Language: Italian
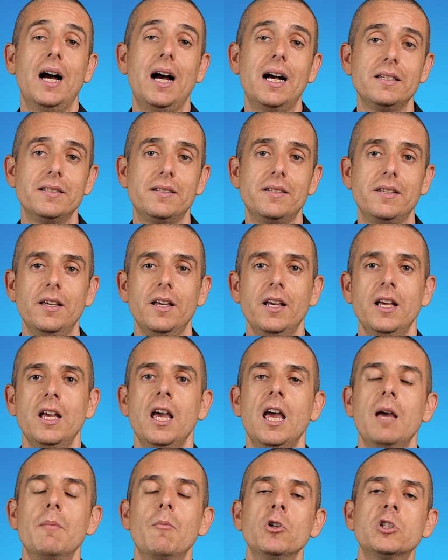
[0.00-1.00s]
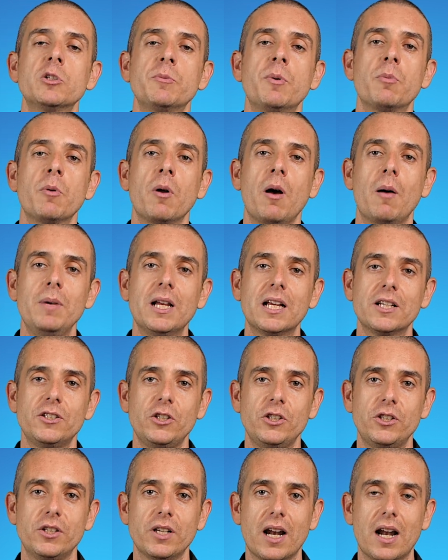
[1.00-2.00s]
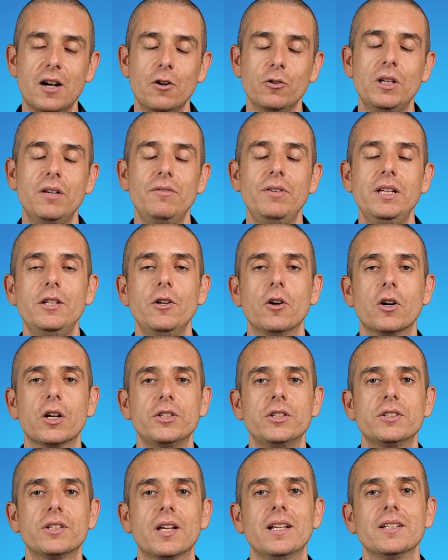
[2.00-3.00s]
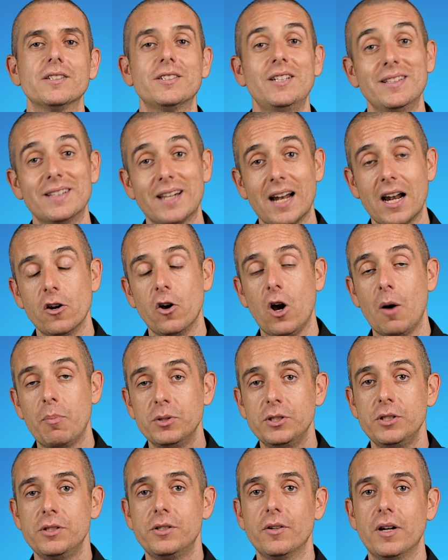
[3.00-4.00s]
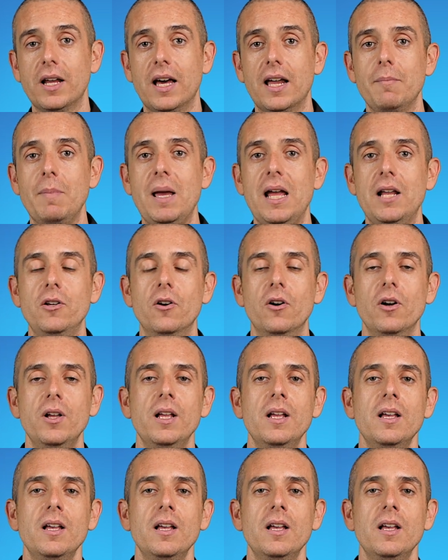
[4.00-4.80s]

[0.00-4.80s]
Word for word: anzi è molto più probabile che ci saranno dei video che si, si andranno a posizionare meglio.